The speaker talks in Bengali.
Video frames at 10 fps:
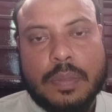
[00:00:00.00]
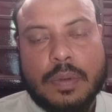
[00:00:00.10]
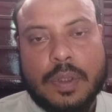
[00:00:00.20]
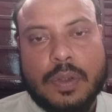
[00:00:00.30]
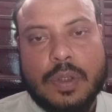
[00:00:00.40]

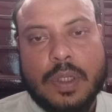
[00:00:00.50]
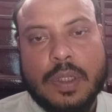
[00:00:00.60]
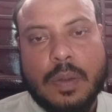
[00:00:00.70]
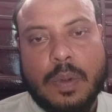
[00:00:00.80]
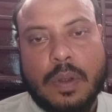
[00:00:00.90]
কিছুদিন
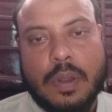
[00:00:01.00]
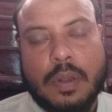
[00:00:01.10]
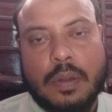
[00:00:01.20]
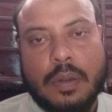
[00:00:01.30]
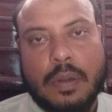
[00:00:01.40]
যাবৎ
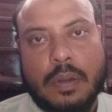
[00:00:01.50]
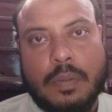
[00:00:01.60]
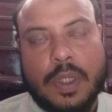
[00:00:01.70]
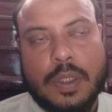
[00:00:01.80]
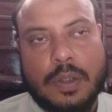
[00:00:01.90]

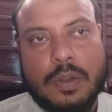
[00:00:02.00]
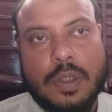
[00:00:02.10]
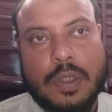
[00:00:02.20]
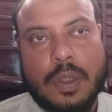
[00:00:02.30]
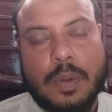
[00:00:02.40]
বেশ
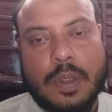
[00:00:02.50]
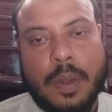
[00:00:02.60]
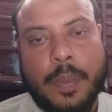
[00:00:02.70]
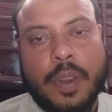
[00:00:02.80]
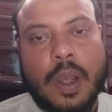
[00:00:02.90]
কিছুদিন যাবৎ
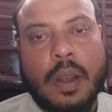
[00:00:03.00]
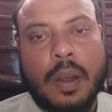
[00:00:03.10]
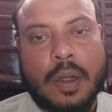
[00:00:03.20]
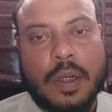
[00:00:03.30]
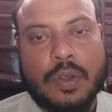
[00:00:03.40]
আমি তা
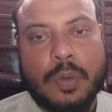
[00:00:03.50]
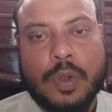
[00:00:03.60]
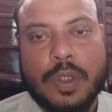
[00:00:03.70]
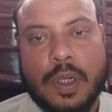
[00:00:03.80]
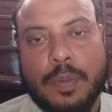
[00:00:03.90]
একটা
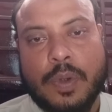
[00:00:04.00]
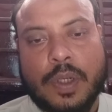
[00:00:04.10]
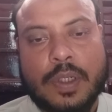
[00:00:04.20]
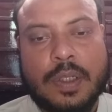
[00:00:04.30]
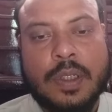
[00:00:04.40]
সমস্যায় পড়ে
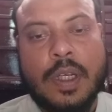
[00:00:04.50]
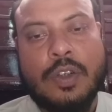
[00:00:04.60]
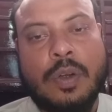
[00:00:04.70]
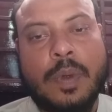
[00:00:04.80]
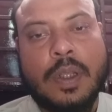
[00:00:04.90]
গেছি যার
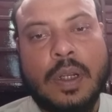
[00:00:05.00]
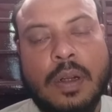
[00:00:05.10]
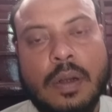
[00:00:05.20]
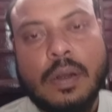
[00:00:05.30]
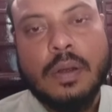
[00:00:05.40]
সমাধান
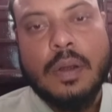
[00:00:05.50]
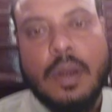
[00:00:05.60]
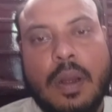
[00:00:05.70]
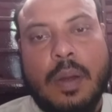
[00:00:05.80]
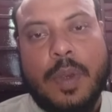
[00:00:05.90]

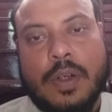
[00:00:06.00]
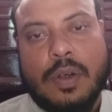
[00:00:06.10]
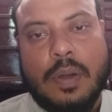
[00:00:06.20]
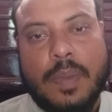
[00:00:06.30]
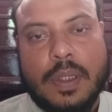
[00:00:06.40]
আমি
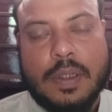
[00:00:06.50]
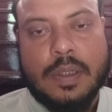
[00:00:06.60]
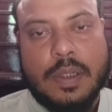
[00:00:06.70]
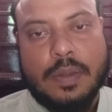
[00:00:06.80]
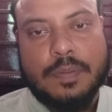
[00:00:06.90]
আসলে
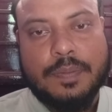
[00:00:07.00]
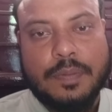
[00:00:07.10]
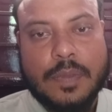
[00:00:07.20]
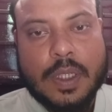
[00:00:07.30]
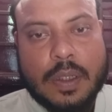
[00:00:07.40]
পাইতেছি না
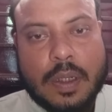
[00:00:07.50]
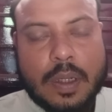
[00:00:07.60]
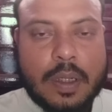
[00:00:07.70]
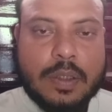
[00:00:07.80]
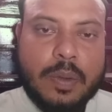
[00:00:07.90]

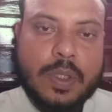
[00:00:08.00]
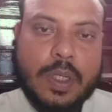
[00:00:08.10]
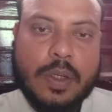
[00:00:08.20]
সমস্যাটা